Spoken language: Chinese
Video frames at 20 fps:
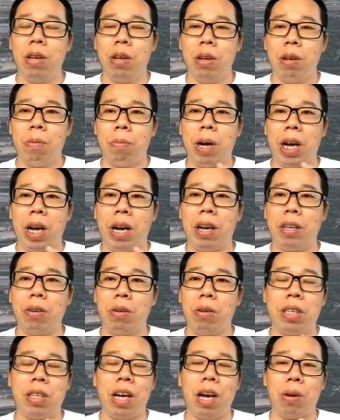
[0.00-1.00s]
啊又
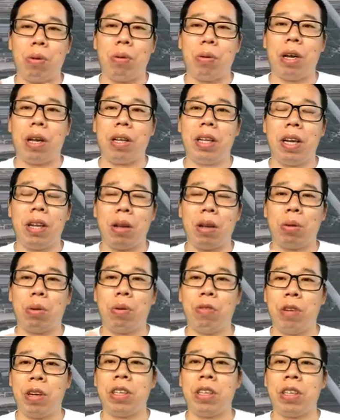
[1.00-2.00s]
下雨啊，电脑都
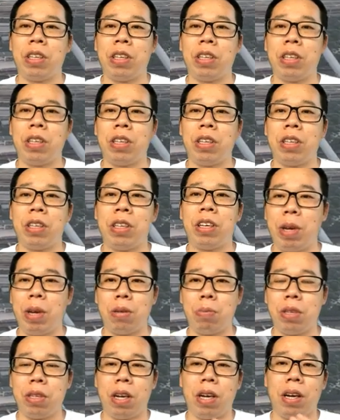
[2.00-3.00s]
放在外面还是不
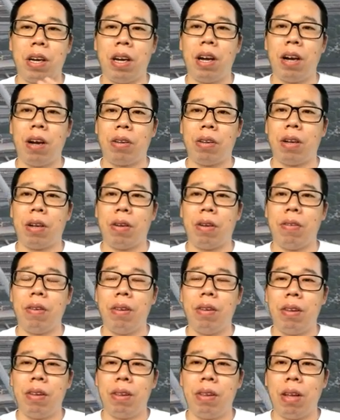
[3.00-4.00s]
是很好的。
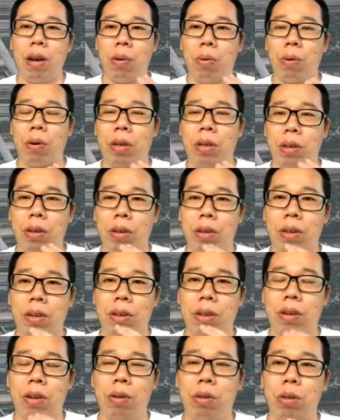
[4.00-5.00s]
那我
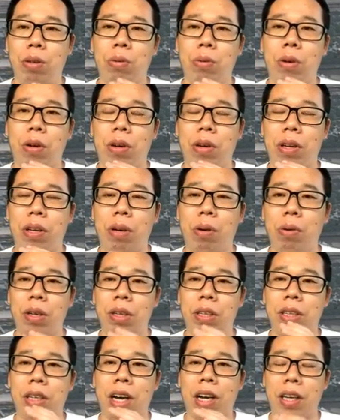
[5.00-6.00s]
后续我可能会
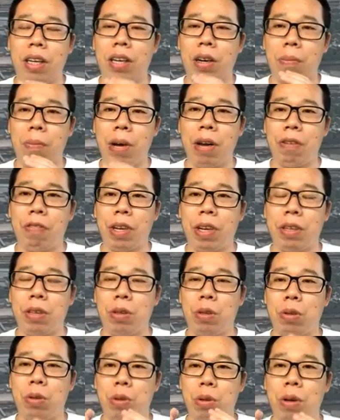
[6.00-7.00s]
想一个办法，就是
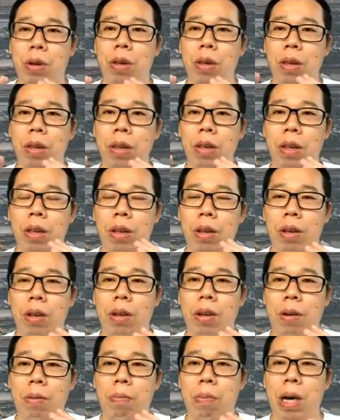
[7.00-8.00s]
说
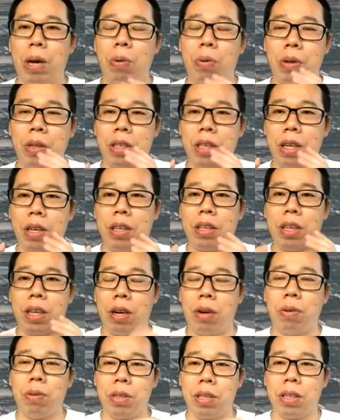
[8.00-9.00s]
把我这个
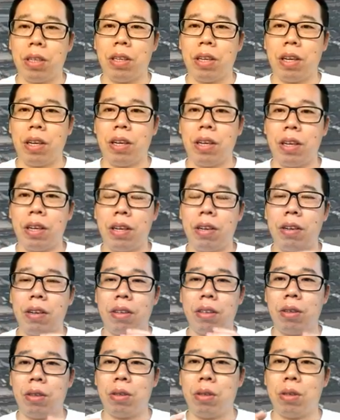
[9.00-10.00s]
调整的，
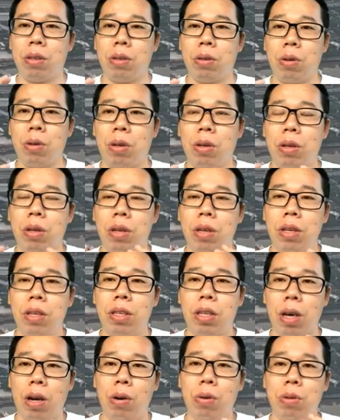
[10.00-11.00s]
就是说
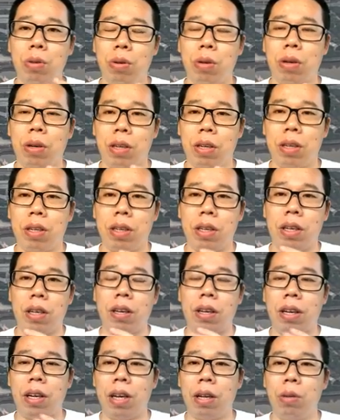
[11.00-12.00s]
操作
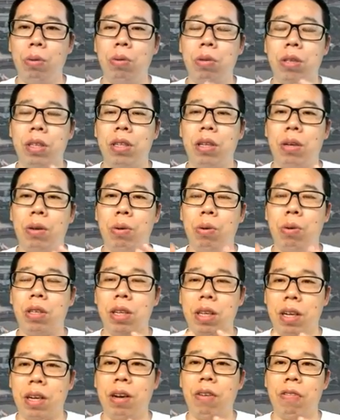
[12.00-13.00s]
嗯录制的过程
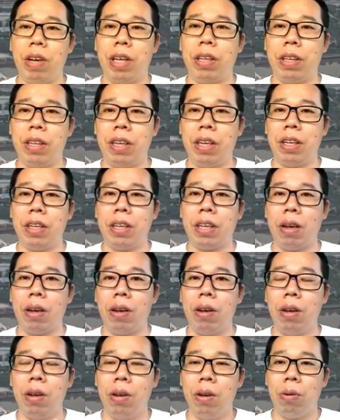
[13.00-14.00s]
更稳定一点。
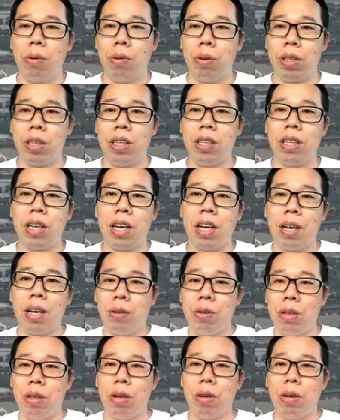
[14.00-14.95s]
我现在感觉到